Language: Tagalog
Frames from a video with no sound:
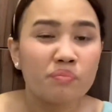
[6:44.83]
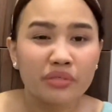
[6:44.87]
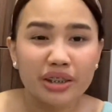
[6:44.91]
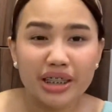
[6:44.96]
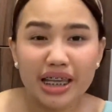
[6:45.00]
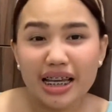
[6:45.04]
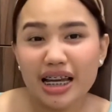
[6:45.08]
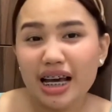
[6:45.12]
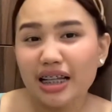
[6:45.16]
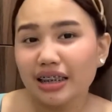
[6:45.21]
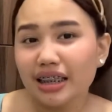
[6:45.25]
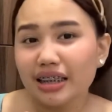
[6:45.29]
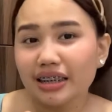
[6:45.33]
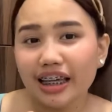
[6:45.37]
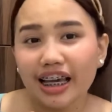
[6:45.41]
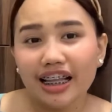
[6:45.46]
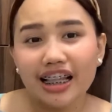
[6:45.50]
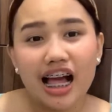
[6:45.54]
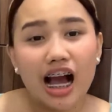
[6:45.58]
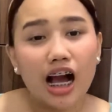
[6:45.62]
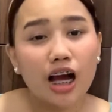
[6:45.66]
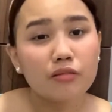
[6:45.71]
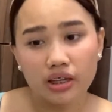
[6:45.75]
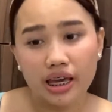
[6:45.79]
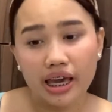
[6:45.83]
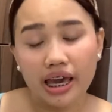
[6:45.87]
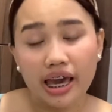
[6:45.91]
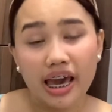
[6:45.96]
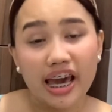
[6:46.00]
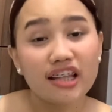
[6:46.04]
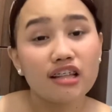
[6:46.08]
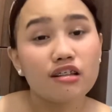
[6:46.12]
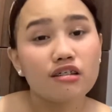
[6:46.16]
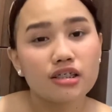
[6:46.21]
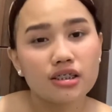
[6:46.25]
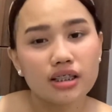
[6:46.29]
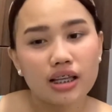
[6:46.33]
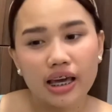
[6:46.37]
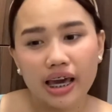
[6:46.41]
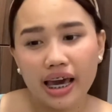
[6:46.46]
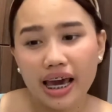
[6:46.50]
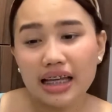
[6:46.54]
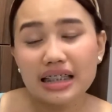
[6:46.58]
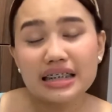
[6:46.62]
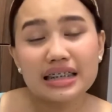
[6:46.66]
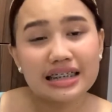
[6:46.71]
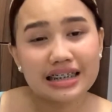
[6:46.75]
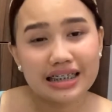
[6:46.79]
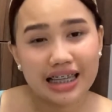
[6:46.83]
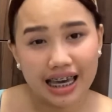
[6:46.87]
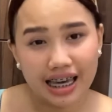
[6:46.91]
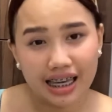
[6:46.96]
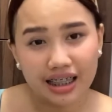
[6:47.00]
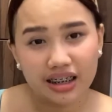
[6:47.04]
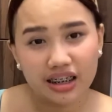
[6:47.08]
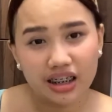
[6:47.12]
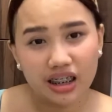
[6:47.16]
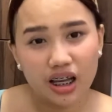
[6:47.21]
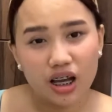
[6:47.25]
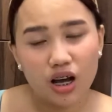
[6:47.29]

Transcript: kaya natin kailangan head headset